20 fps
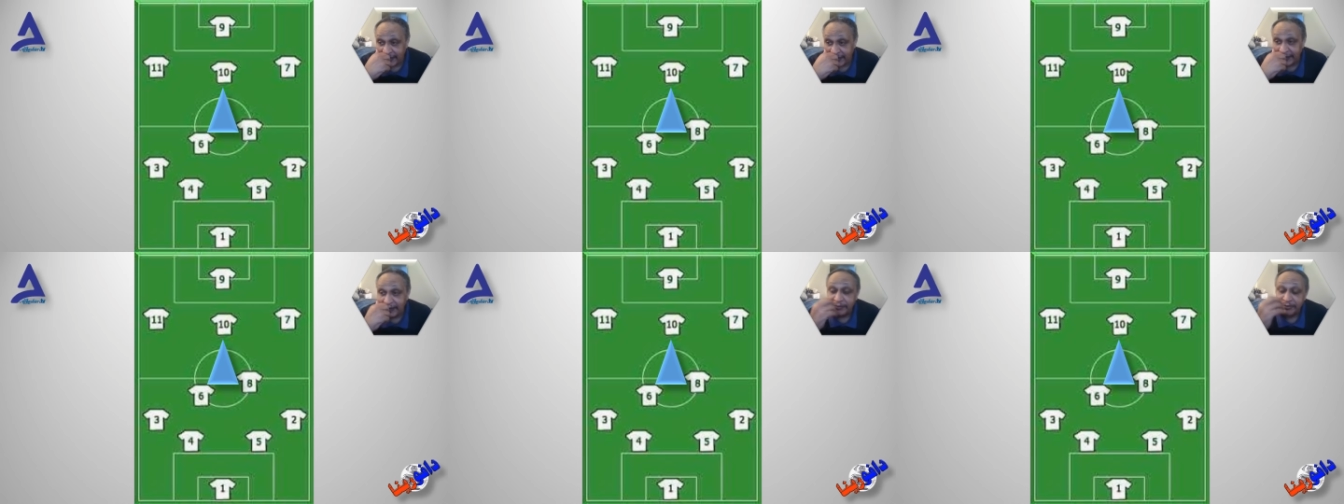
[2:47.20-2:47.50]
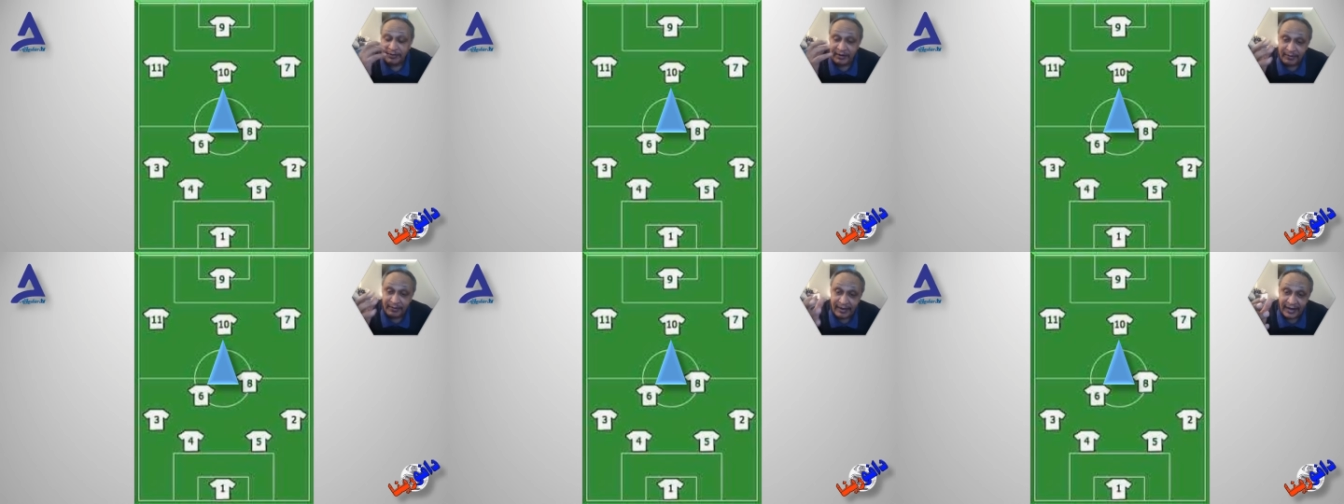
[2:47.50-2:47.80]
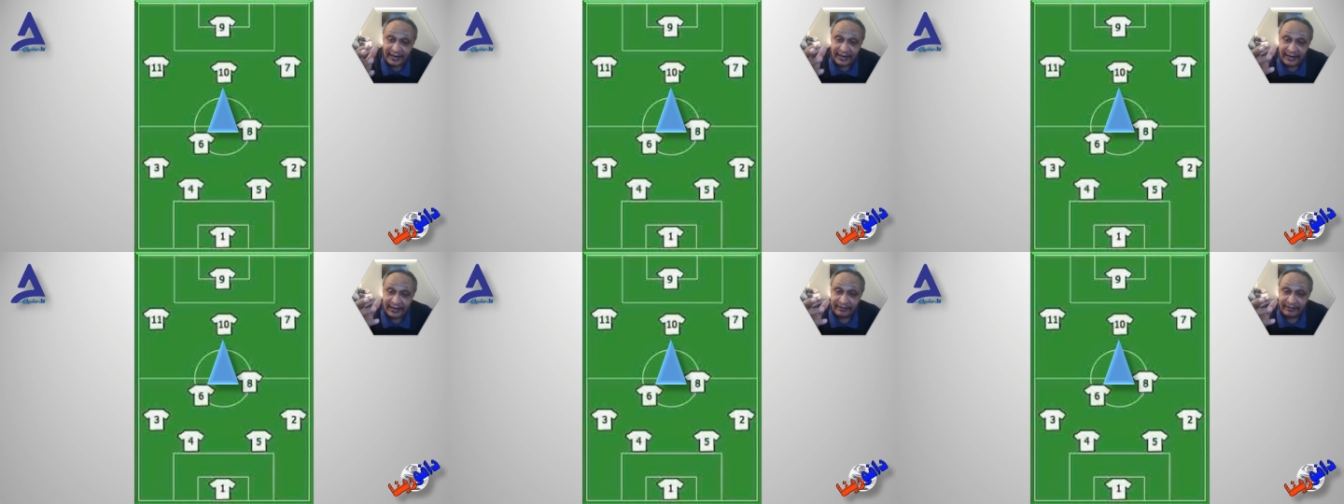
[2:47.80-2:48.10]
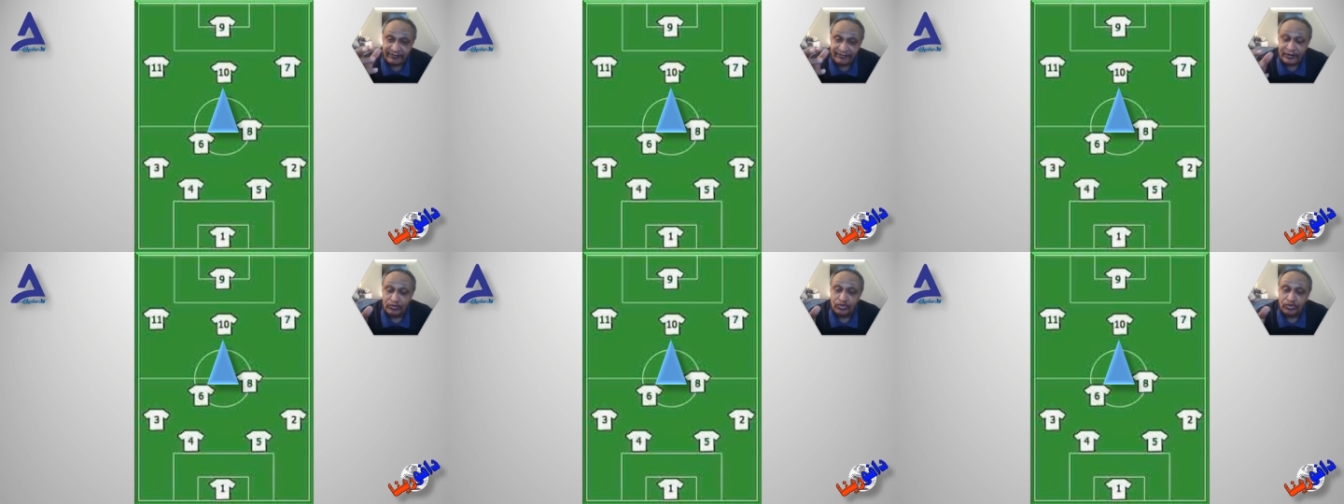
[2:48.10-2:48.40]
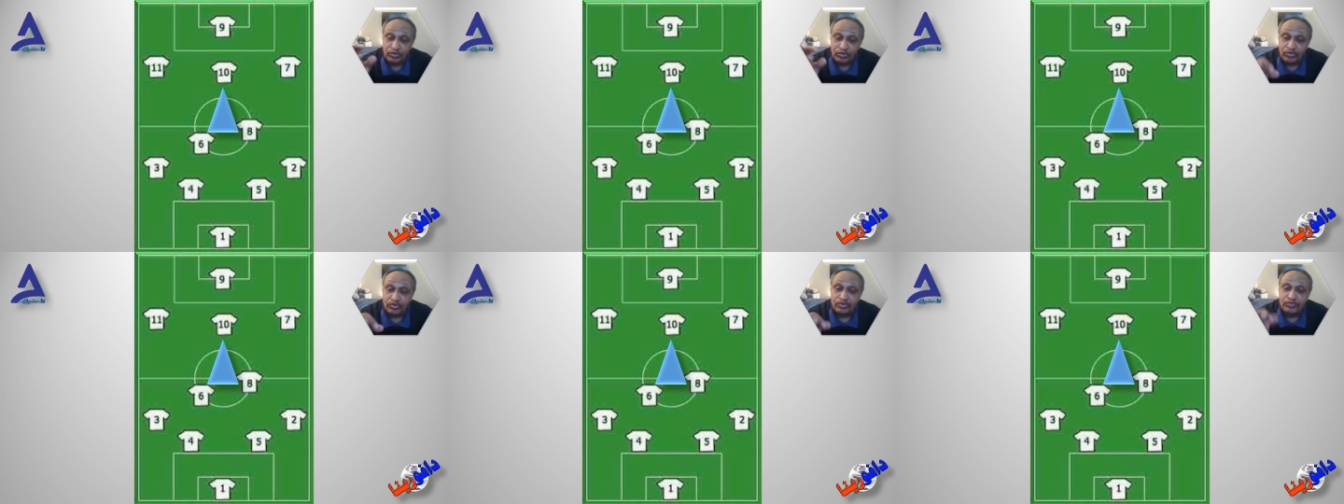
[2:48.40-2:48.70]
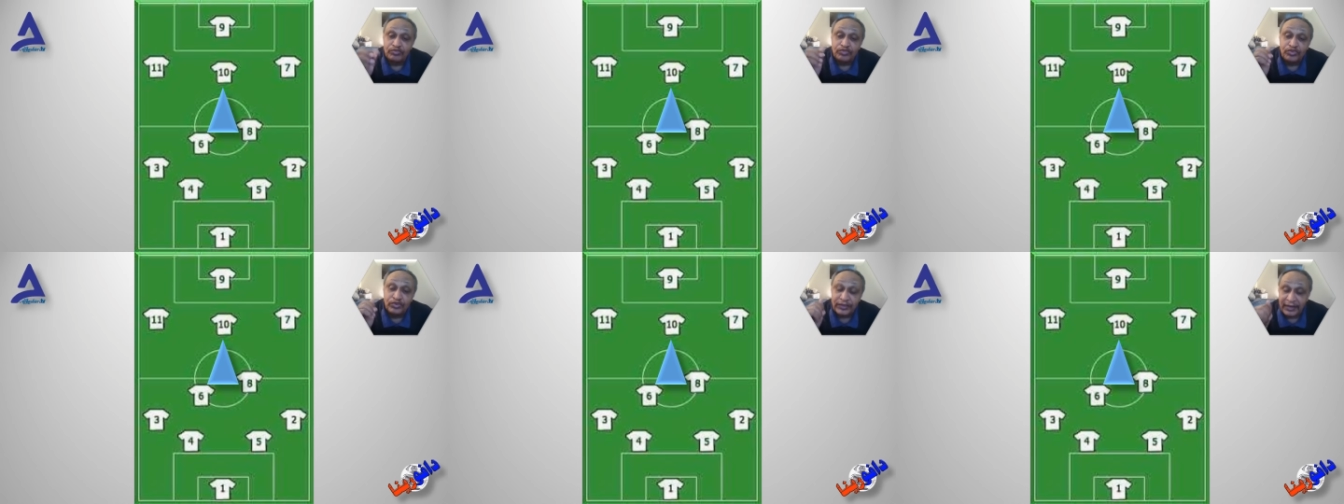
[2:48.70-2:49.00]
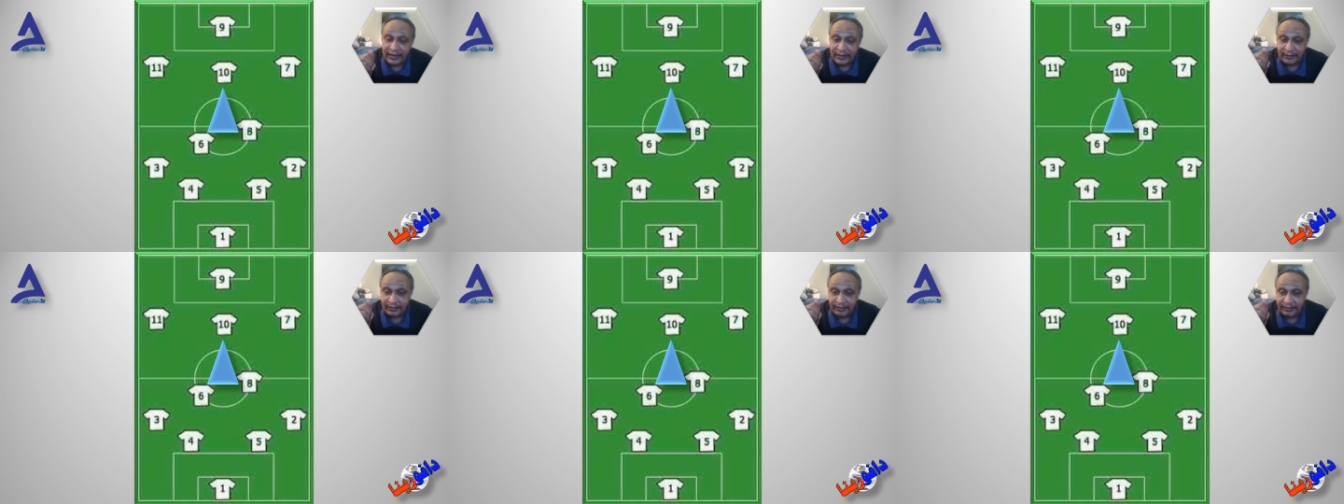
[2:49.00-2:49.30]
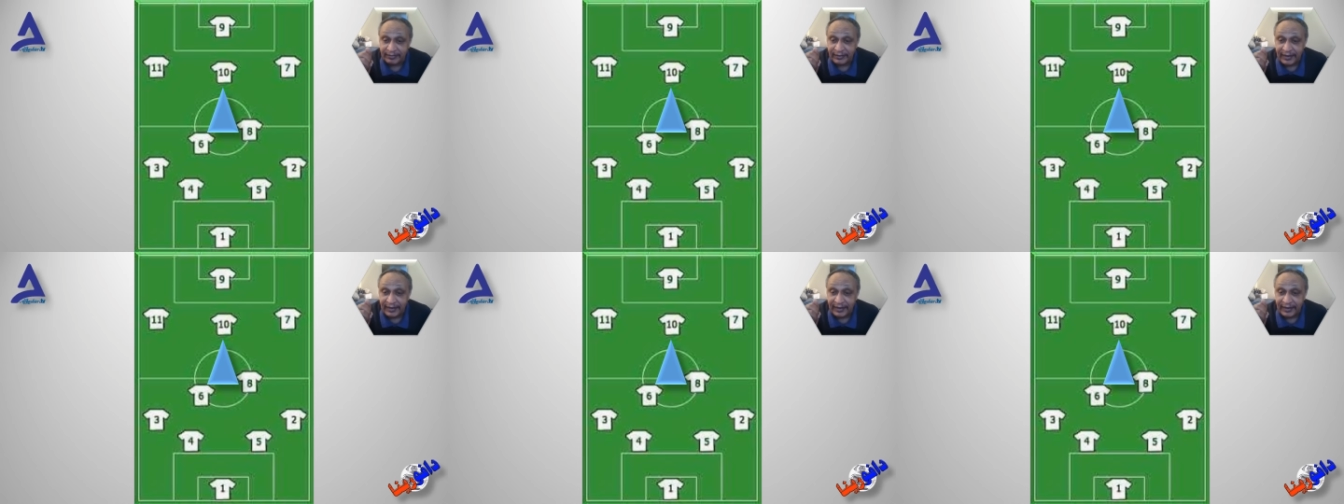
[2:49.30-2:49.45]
بمعنى في وجود مدرب